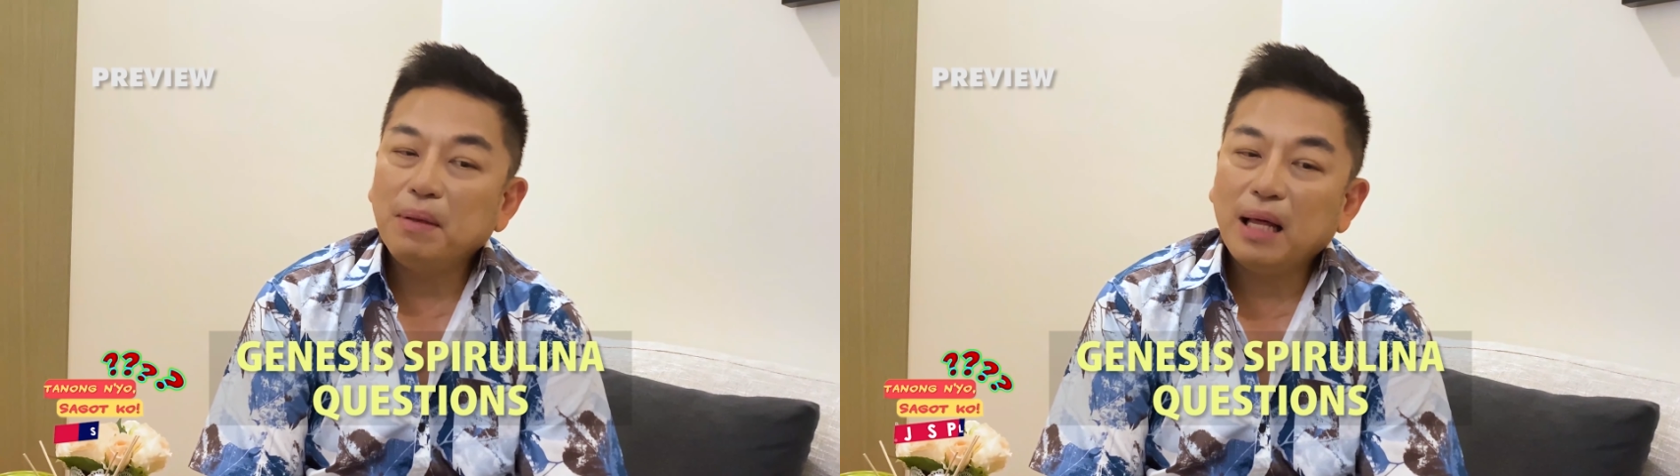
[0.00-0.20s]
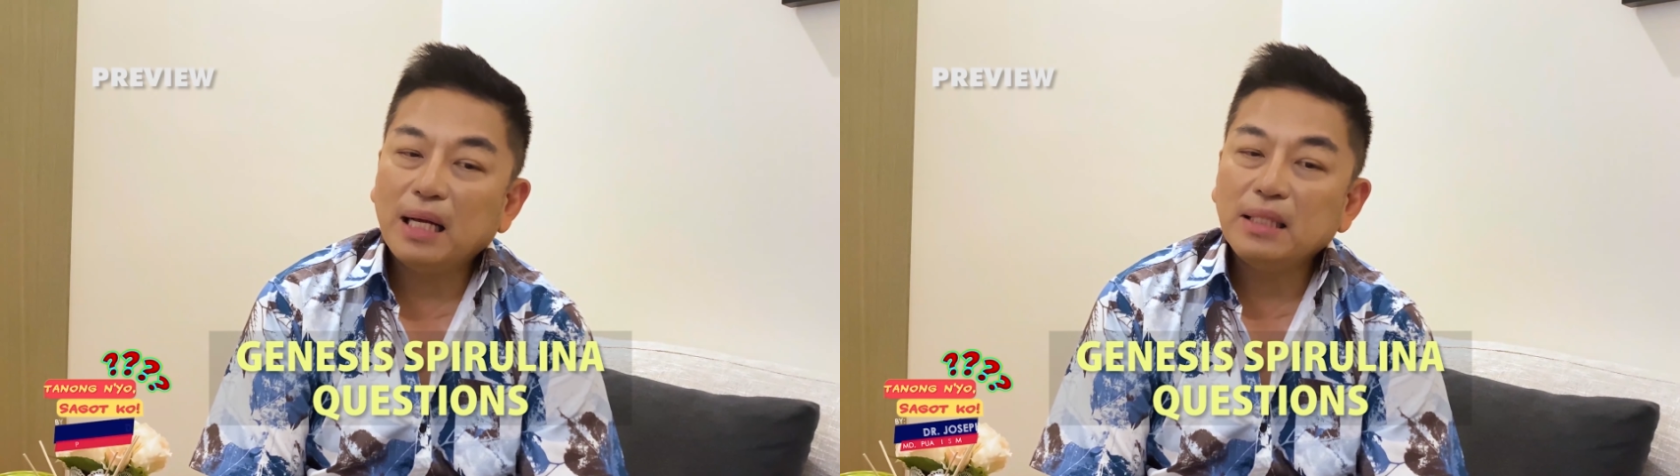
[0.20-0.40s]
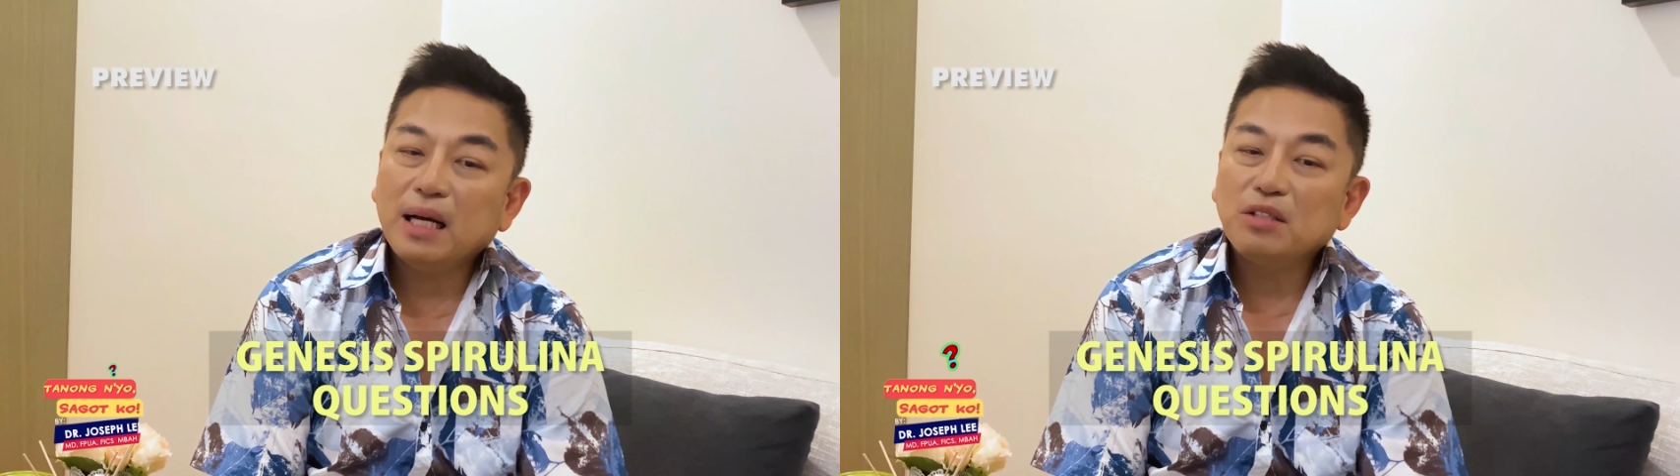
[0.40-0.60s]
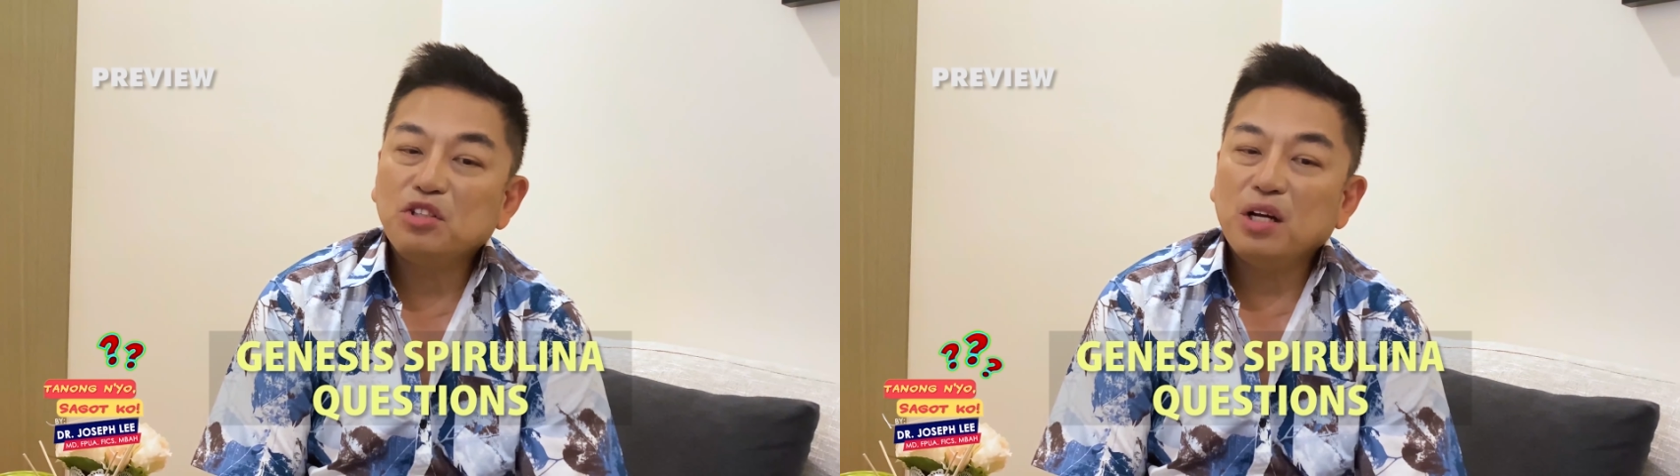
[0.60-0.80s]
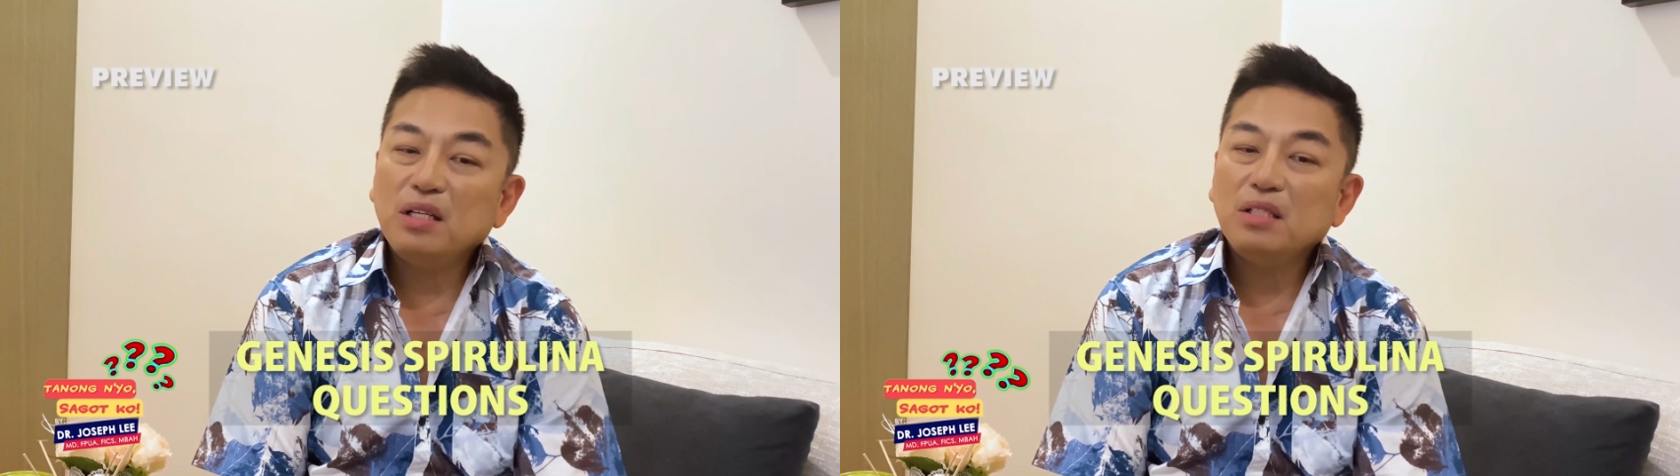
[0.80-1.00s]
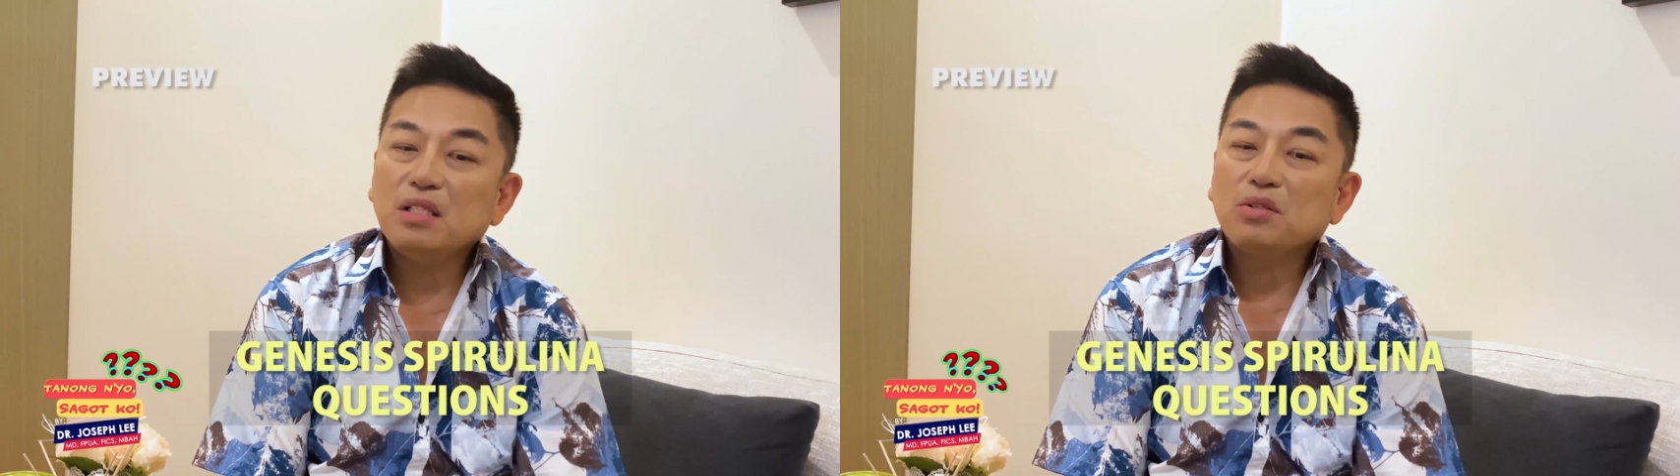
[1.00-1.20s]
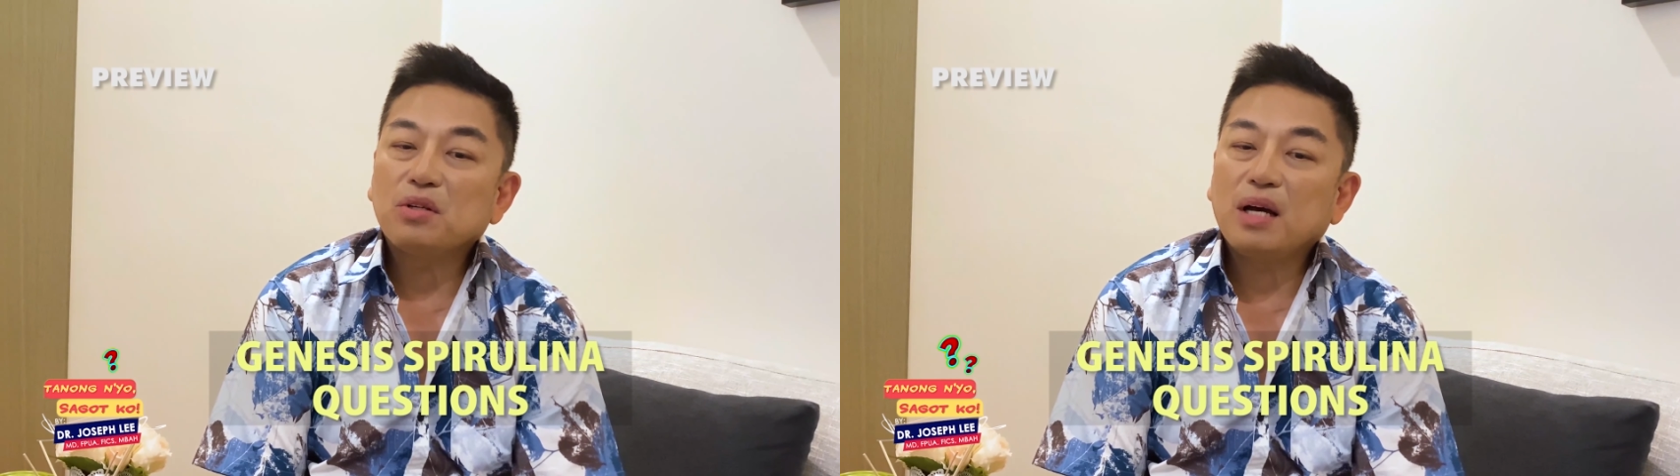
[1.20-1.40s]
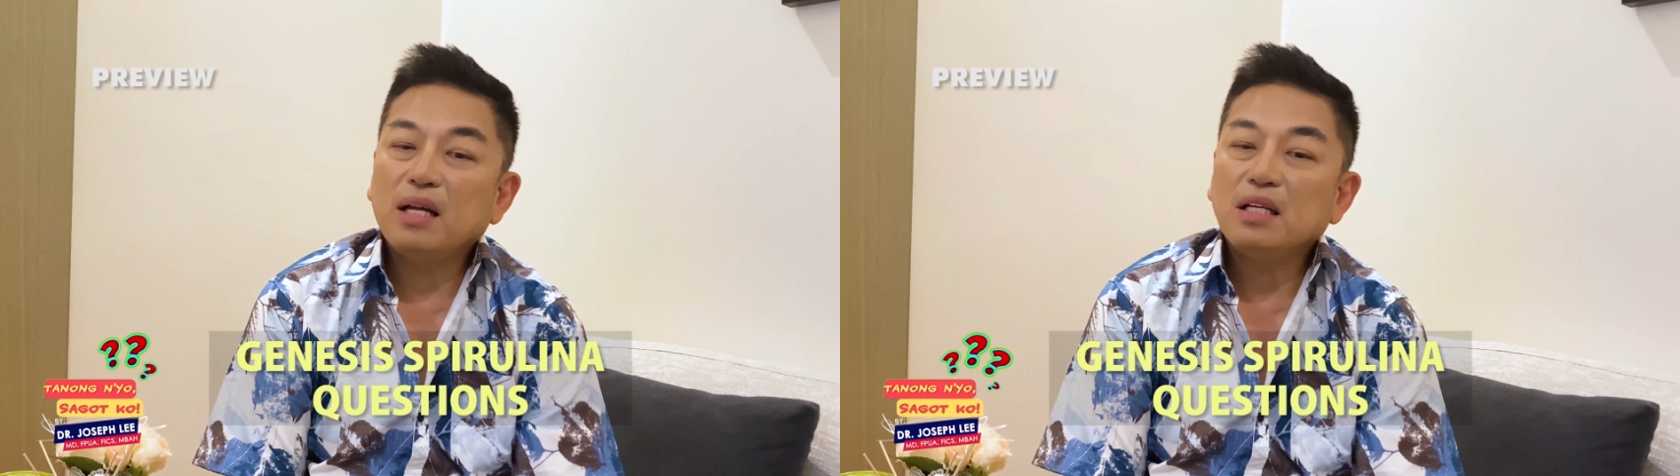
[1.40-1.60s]
blood ang Genesis
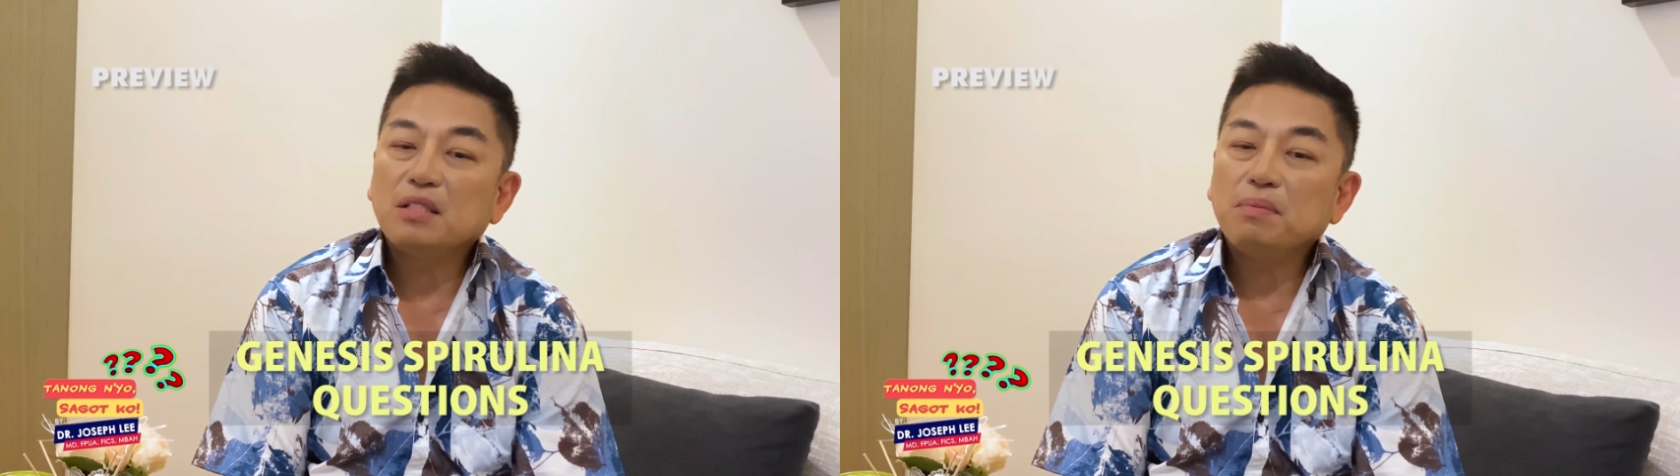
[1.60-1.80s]
Organic